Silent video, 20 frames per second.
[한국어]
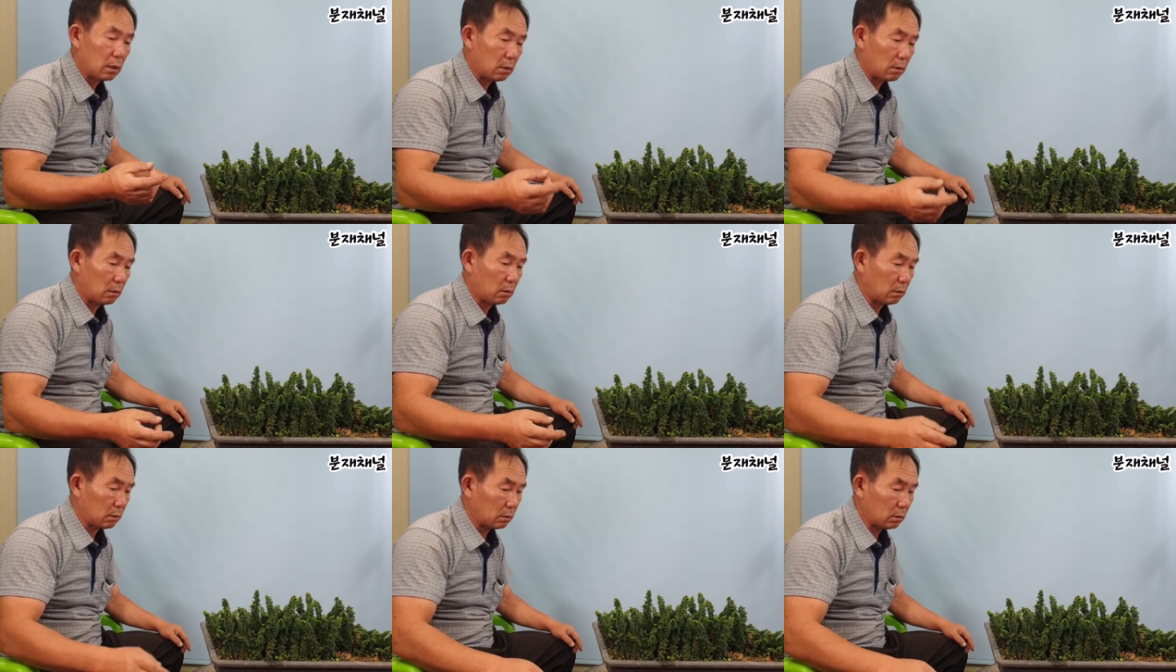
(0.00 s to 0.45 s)

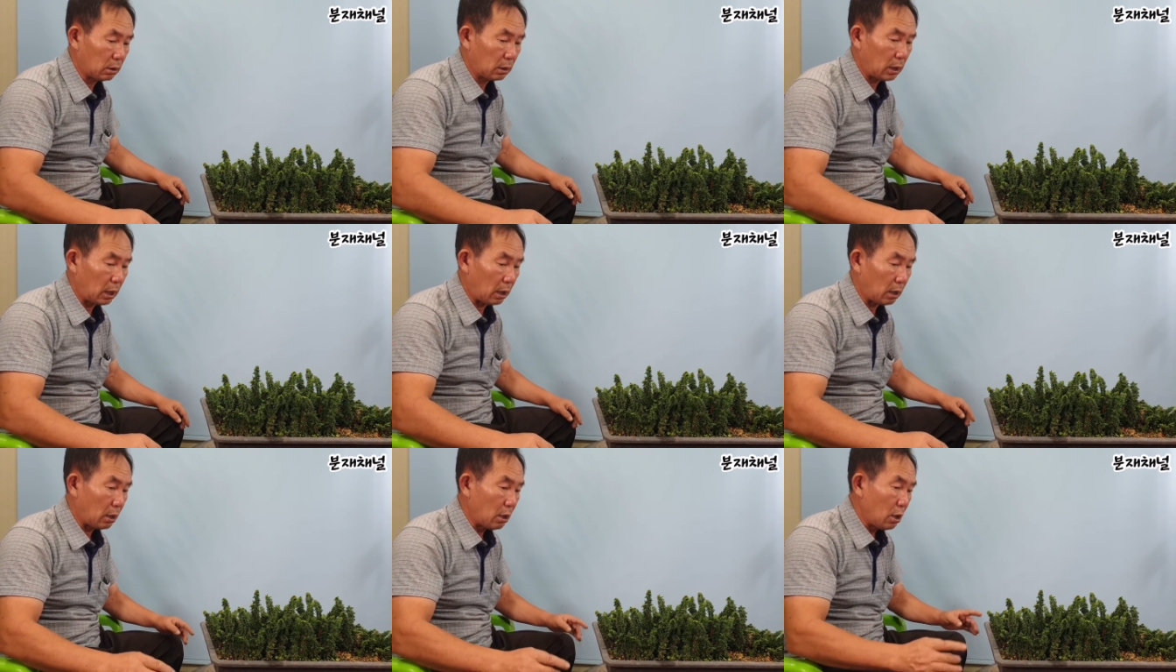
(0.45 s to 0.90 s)
응.
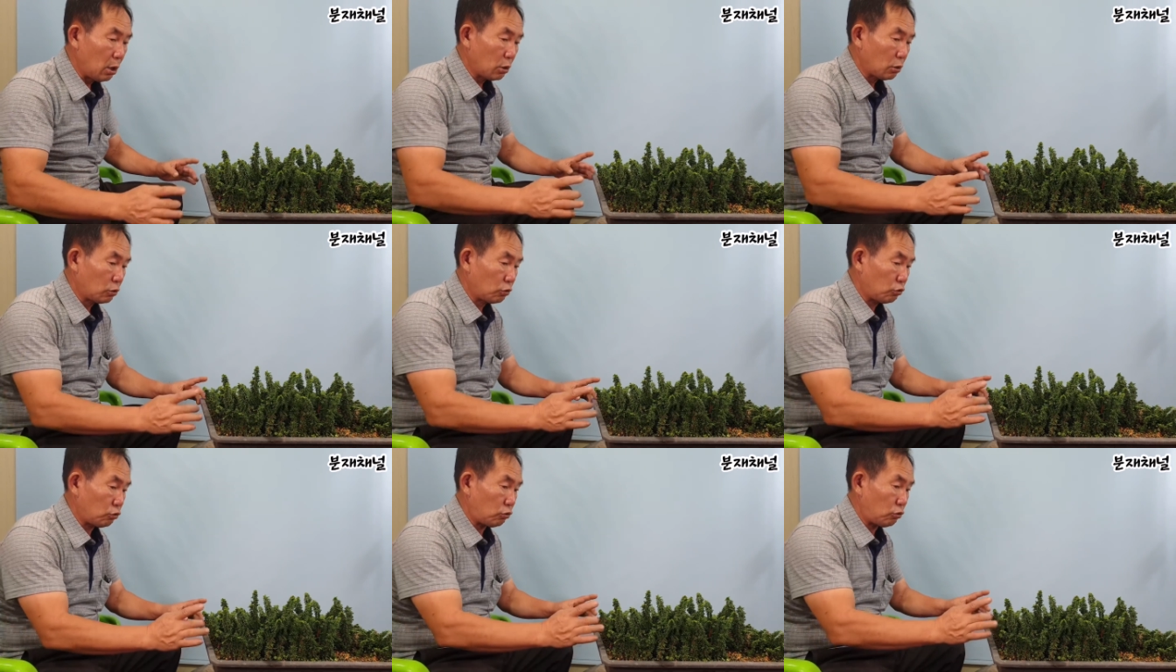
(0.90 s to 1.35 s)
근데
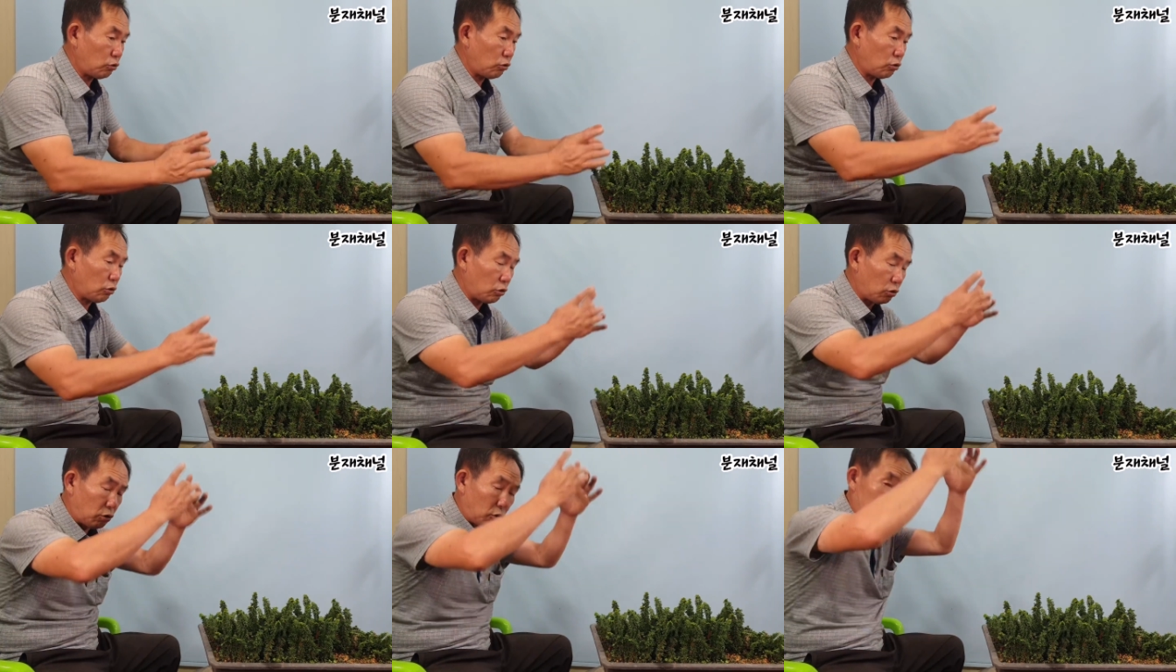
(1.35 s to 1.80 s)
쭉
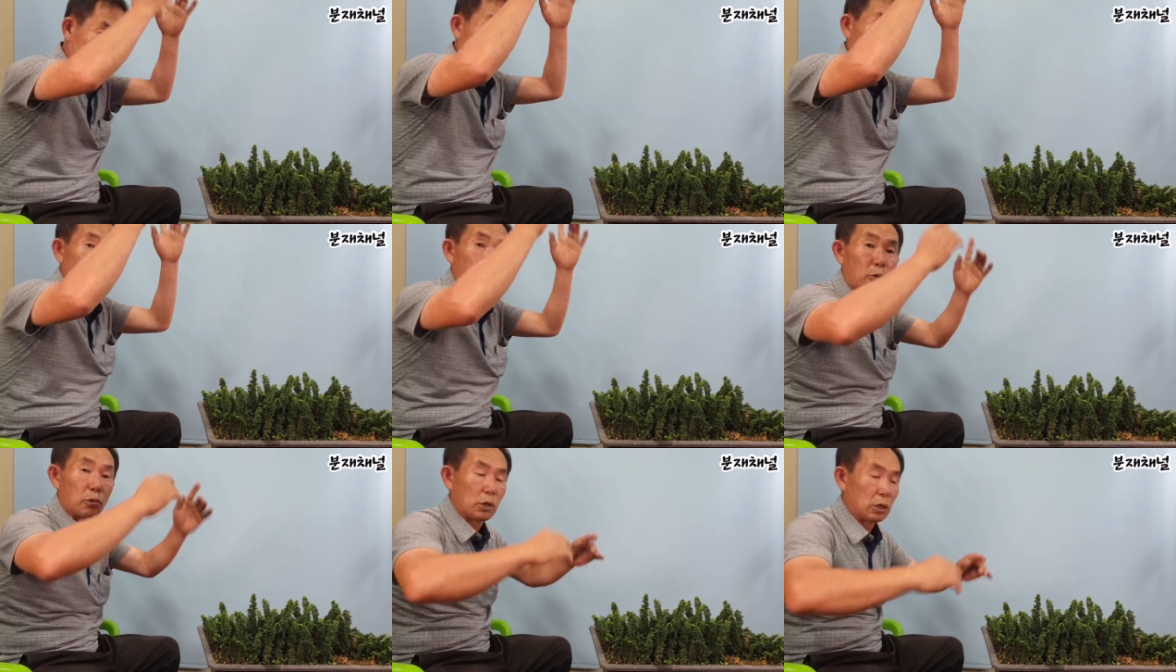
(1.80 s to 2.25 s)

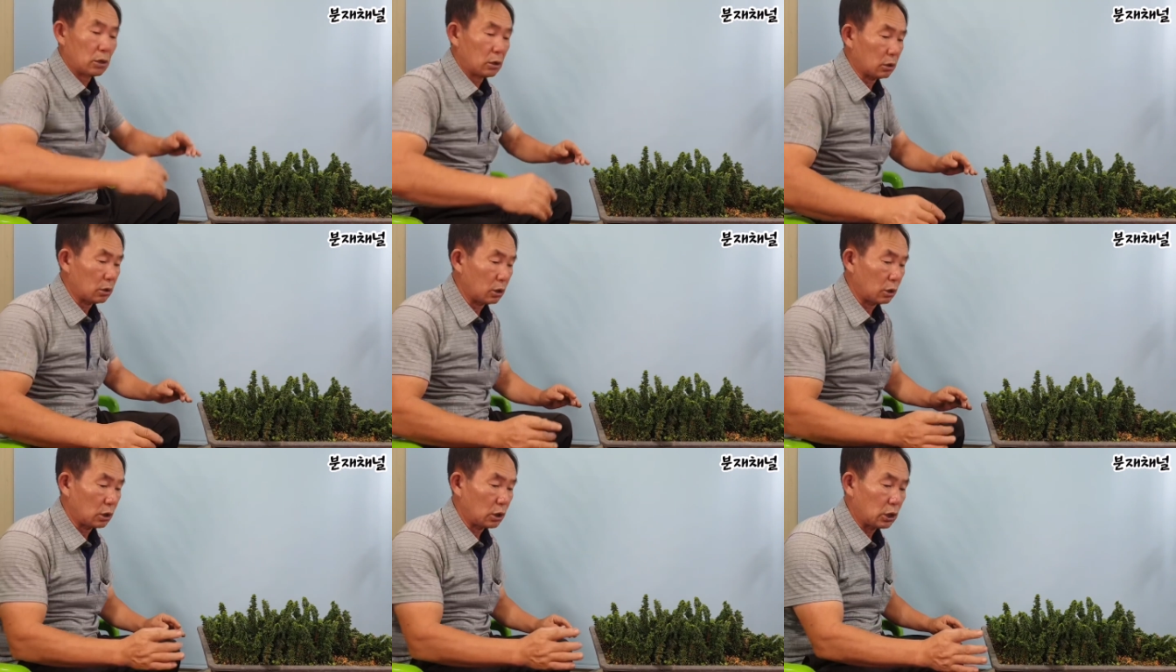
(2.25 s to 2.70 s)
키워 올린
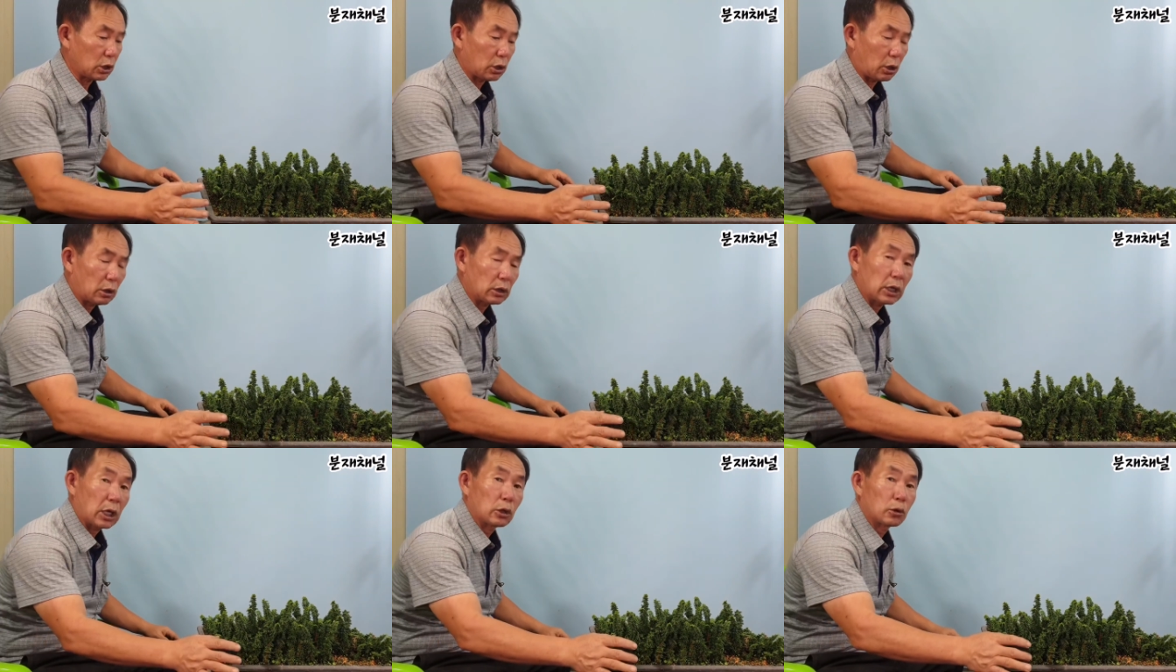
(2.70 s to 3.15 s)
것은 이
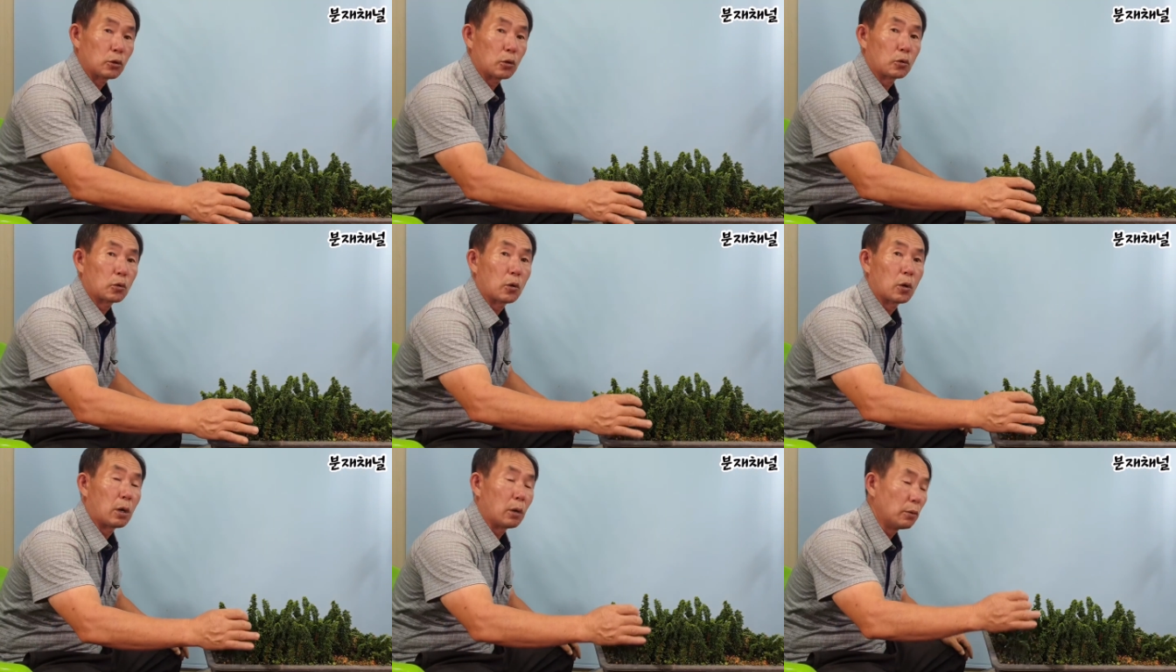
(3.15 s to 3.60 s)
성장
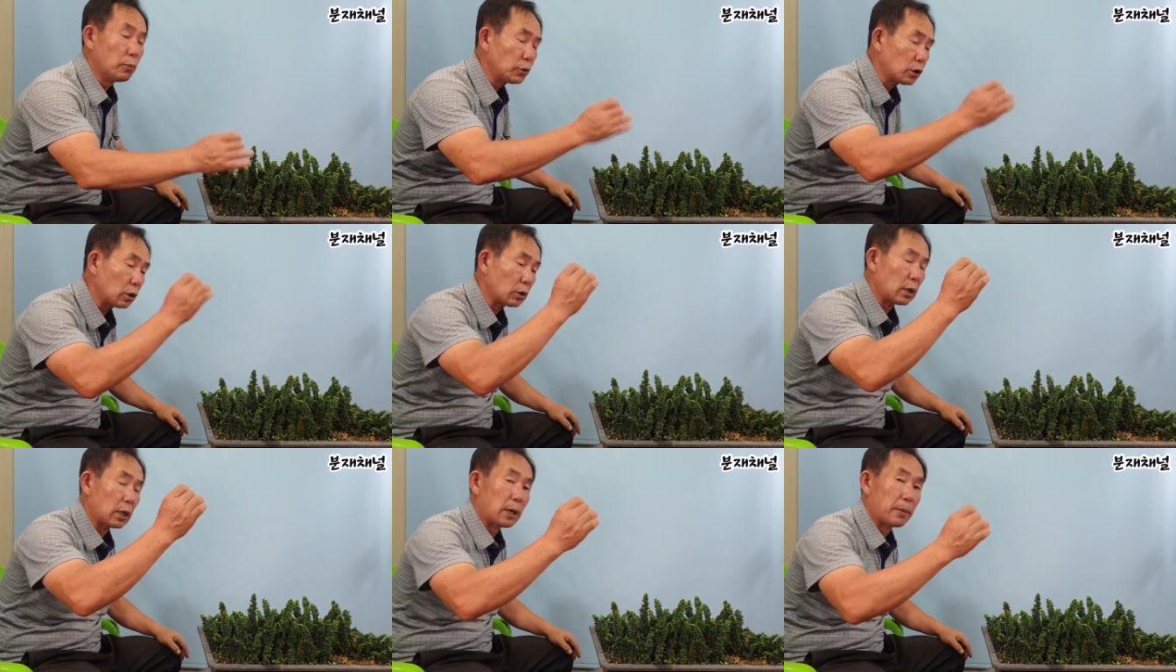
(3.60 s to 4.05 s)
속도가
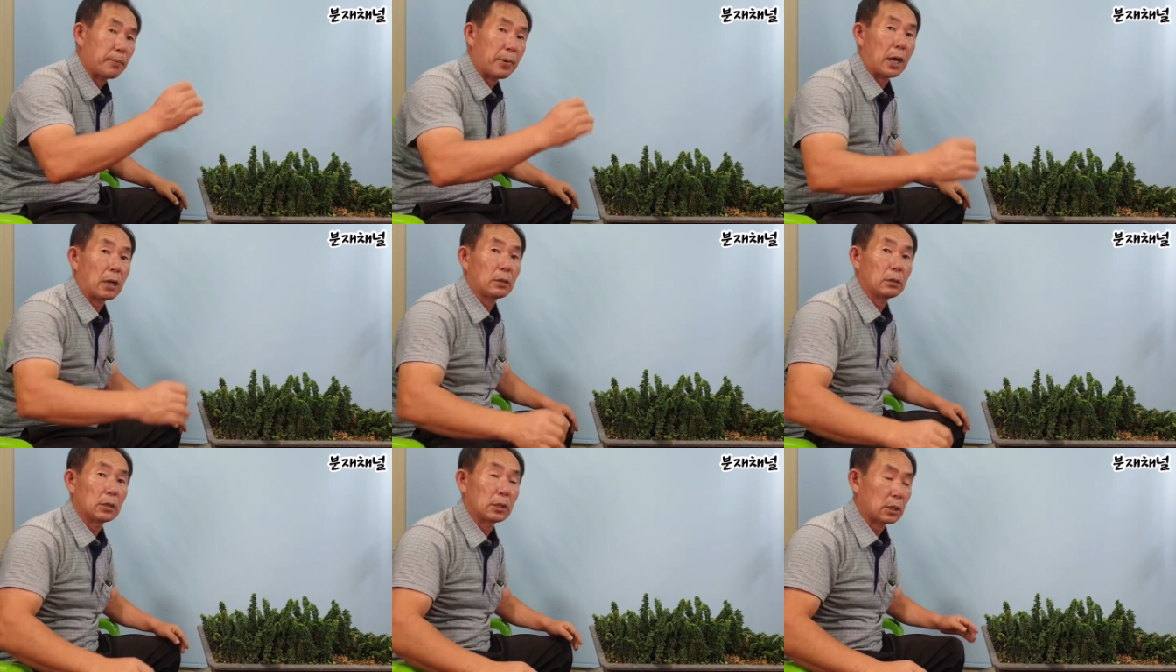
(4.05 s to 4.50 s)
엄청나게
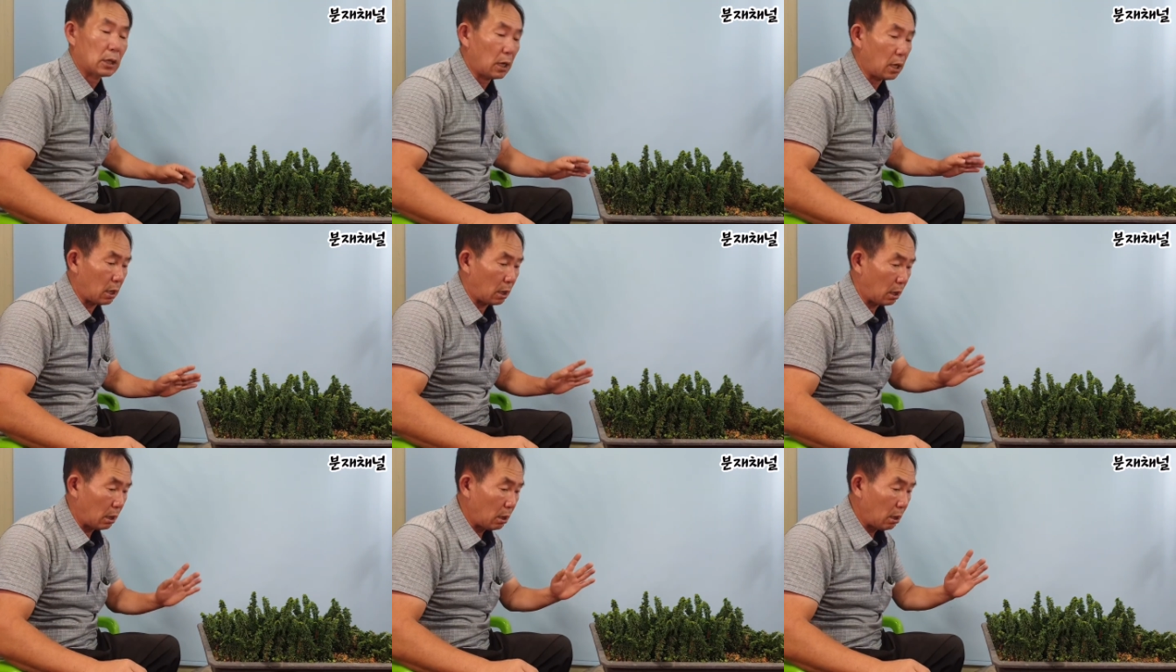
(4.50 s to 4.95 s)

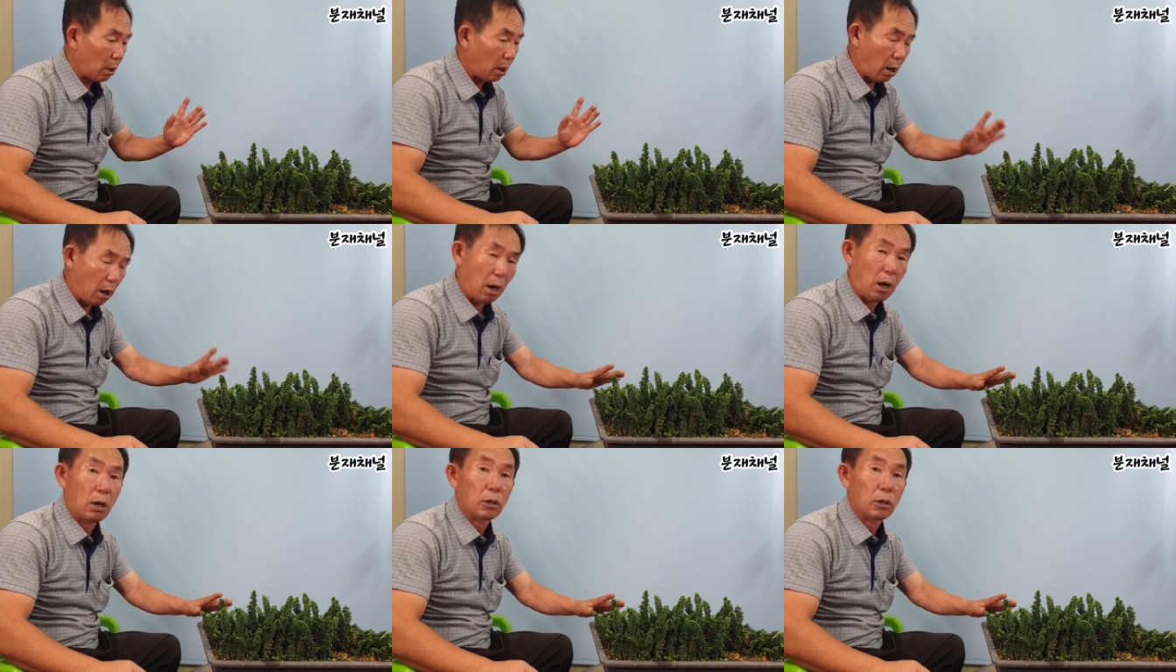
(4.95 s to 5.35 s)
빠르니까 아,